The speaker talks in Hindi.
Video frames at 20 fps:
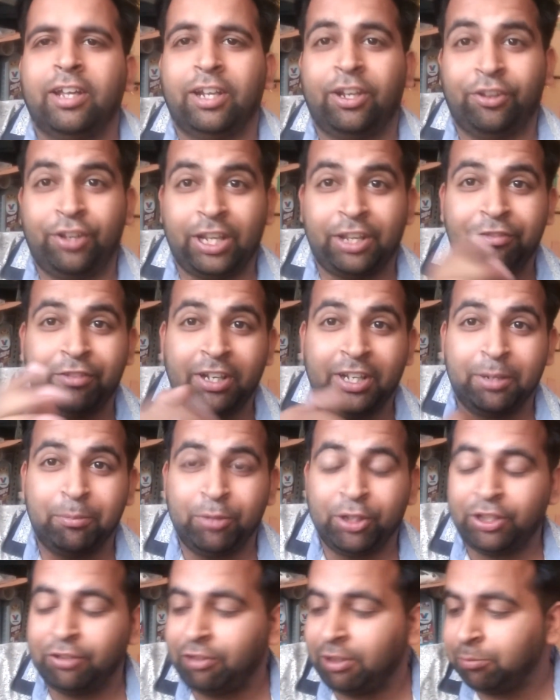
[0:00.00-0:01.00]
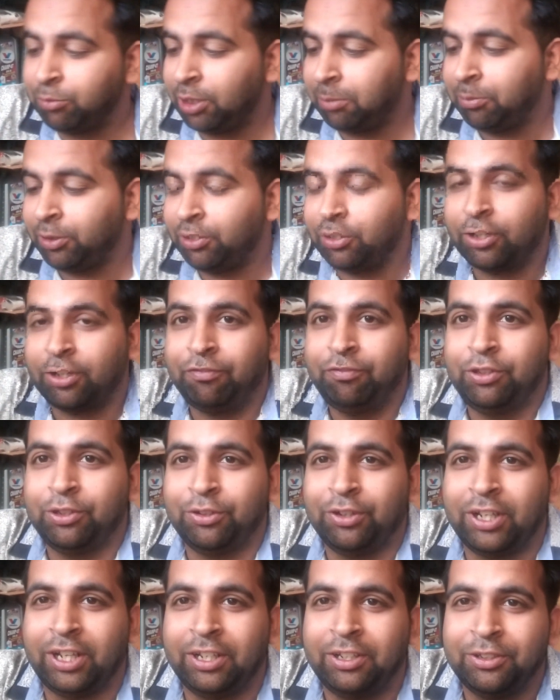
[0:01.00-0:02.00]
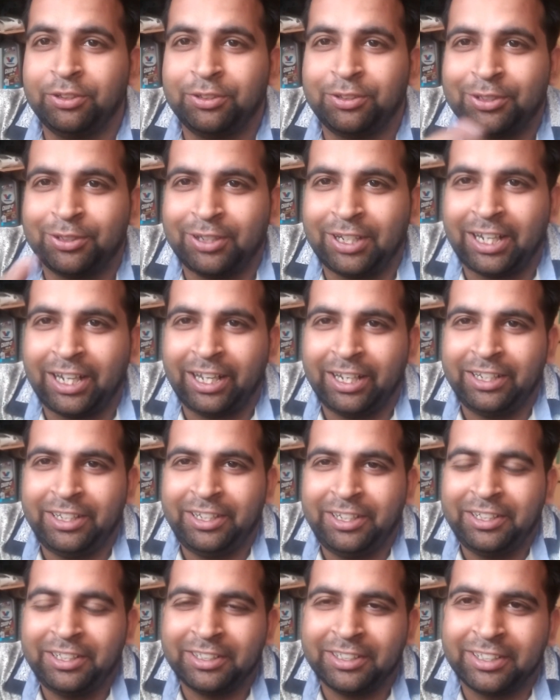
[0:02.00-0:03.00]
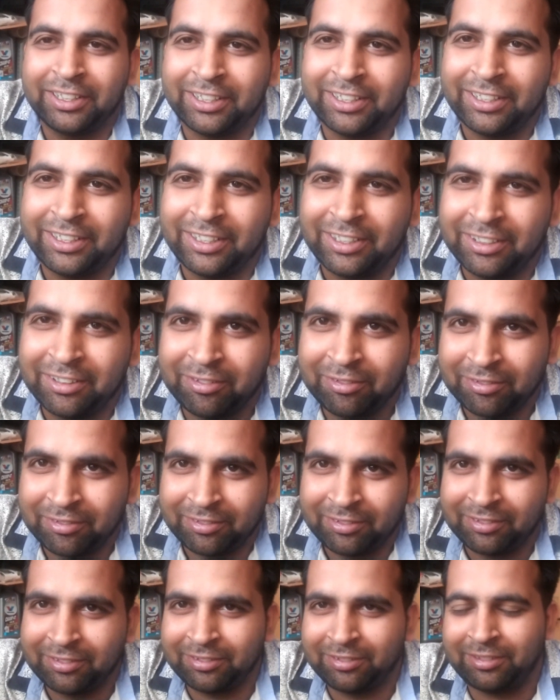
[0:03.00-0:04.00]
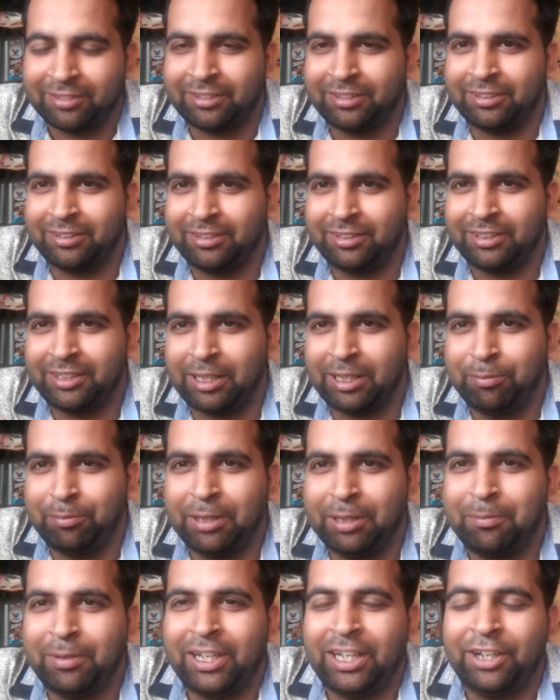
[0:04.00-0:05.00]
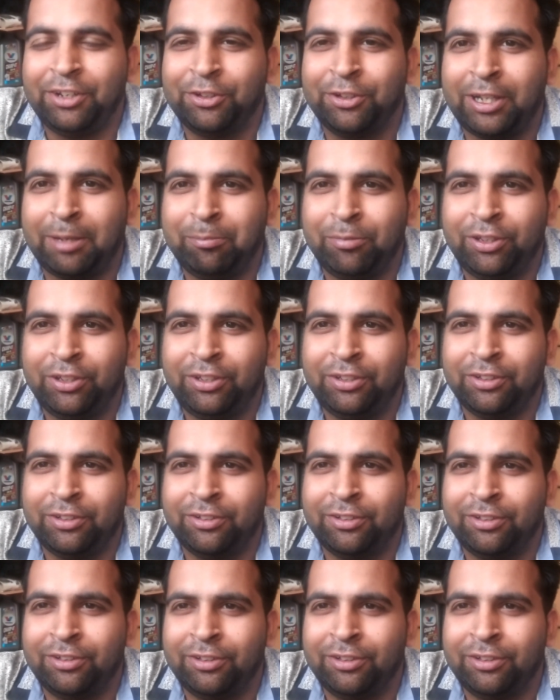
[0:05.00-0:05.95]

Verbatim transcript: हेलो गाइस वेलकम टू द वन मोर एपिसोड ऑफ सोनानो तो आज आ, सबसे पहले तो आप तो